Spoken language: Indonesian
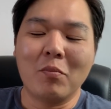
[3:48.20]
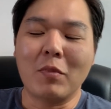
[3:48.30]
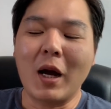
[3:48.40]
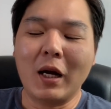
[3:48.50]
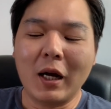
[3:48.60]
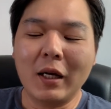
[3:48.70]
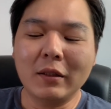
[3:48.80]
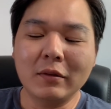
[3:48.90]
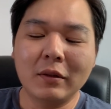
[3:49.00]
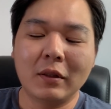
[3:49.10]

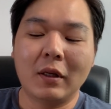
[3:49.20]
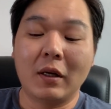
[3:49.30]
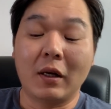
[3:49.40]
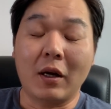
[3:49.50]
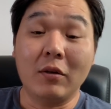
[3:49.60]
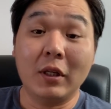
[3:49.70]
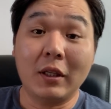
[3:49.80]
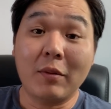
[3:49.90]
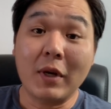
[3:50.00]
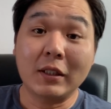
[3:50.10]
makan kalau
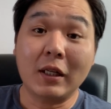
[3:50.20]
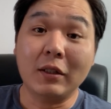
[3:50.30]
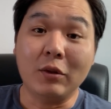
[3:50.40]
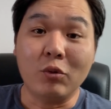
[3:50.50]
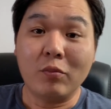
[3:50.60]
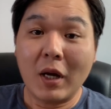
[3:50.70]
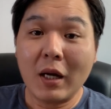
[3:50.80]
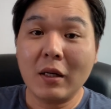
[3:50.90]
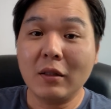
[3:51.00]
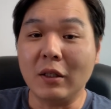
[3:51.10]
kita masak di
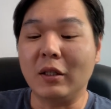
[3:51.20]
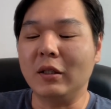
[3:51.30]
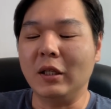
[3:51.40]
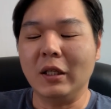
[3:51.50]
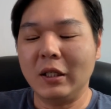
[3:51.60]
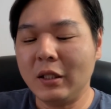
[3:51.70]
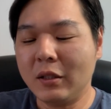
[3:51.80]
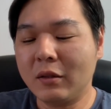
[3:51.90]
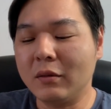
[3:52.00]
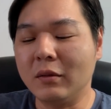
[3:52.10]
rumah
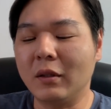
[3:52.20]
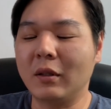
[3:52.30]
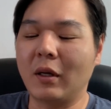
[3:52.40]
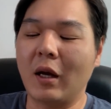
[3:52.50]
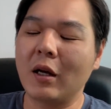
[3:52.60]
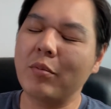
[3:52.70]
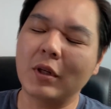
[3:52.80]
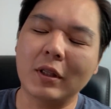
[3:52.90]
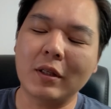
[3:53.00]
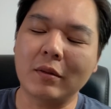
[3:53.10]
irit-irit anggap
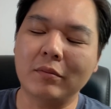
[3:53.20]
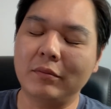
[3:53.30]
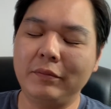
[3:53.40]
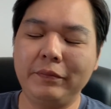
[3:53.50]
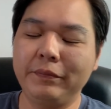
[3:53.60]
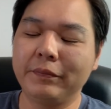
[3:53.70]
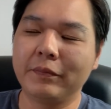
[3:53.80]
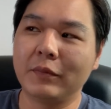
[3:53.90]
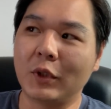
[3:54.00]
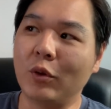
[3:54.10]
kita
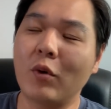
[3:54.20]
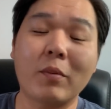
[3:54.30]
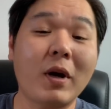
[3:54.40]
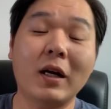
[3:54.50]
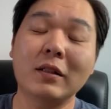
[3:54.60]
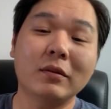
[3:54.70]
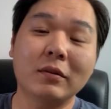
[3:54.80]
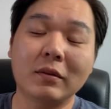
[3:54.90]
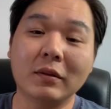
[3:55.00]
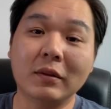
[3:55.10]
keluar makan
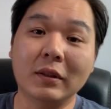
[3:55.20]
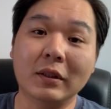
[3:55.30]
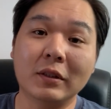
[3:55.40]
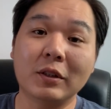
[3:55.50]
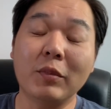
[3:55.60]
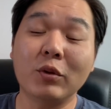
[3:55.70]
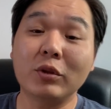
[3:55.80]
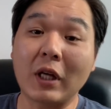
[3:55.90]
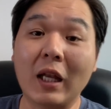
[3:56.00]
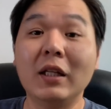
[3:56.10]
e, seminggu
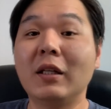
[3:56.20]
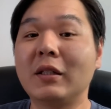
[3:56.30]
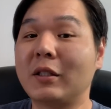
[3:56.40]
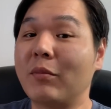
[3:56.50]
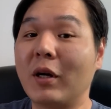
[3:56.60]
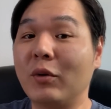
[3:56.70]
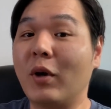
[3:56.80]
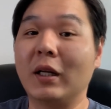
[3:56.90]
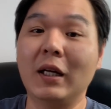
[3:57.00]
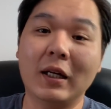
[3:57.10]
sekali lah sama
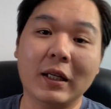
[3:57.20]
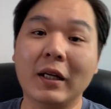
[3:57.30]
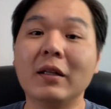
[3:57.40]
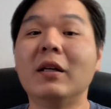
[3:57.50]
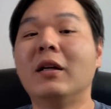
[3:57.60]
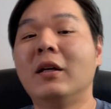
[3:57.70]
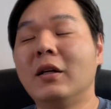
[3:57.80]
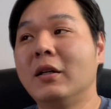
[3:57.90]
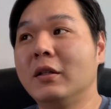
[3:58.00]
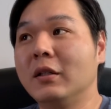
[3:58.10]
keluarga ya
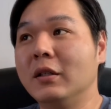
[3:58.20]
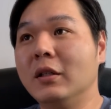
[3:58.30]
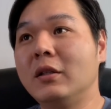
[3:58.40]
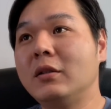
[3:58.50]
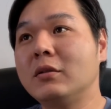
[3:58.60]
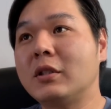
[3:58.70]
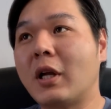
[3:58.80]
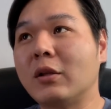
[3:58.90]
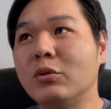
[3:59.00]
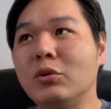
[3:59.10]
itu
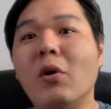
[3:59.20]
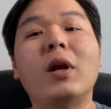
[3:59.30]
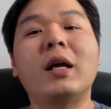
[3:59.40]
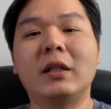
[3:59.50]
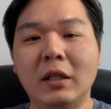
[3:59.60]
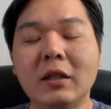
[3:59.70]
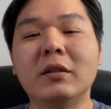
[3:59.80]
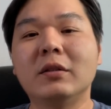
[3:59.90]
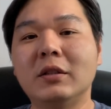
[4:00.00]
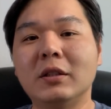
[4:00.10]
100 dolar deh
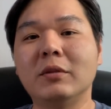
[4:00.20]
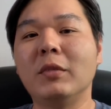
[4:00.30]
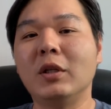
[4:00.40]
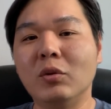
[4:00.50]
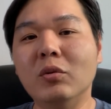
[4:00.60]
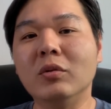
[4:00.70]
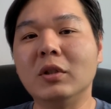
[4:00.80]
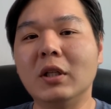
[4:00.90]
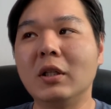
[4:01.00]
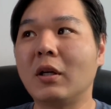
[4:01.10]
seminggu
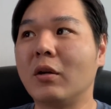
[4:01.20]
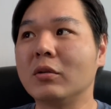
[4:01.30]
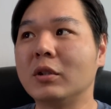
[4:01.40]
jadi kalau